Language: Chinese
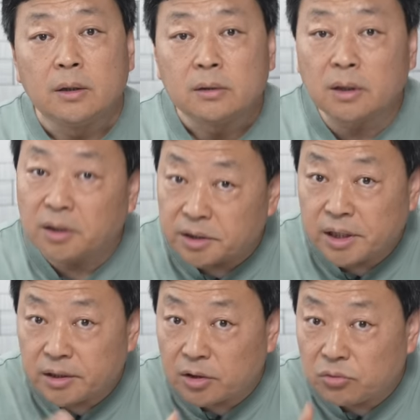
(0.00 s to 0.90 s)
那可
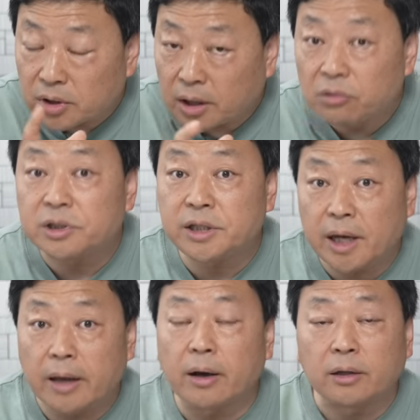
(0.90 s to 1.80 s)
见这个女的很有
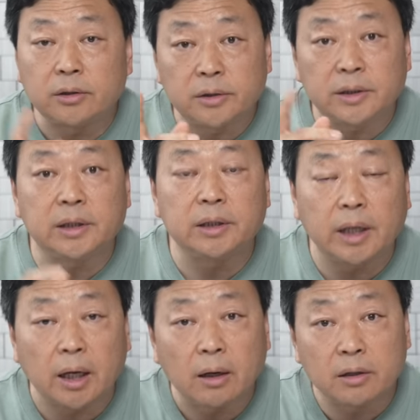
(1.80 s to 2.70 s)
钱啊，这是第一
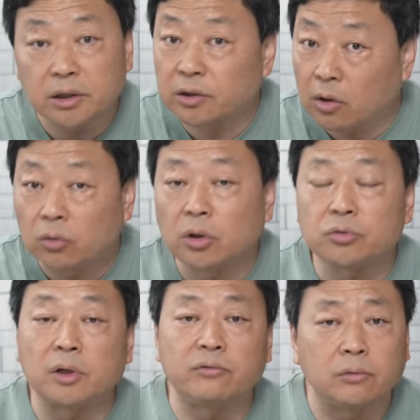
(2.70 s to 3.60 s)
点，而且是高调
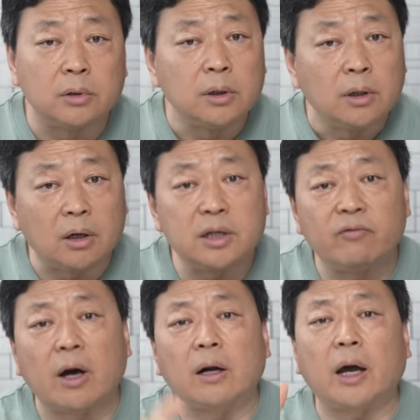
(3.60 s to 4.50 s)
炫富。而且
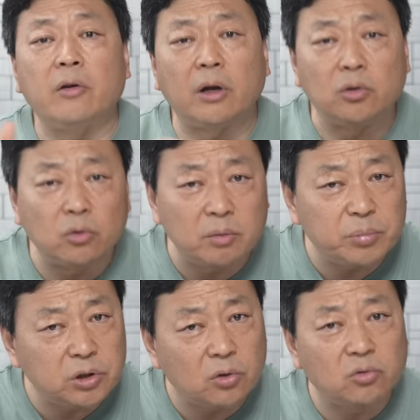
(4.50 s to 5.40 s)
网上还有很多人
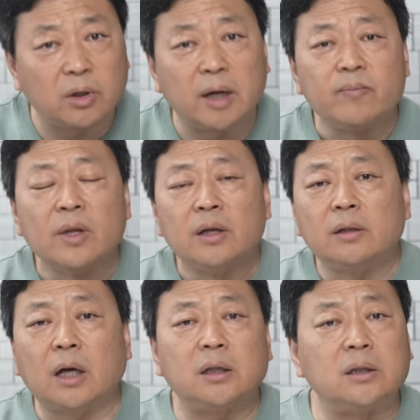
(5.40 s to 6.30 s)
披露出来，
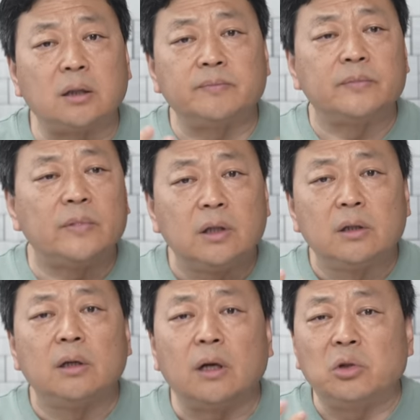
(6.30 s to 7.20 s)
她这个
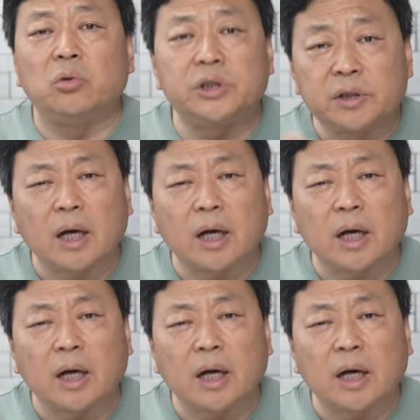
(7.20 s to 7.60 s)
很多其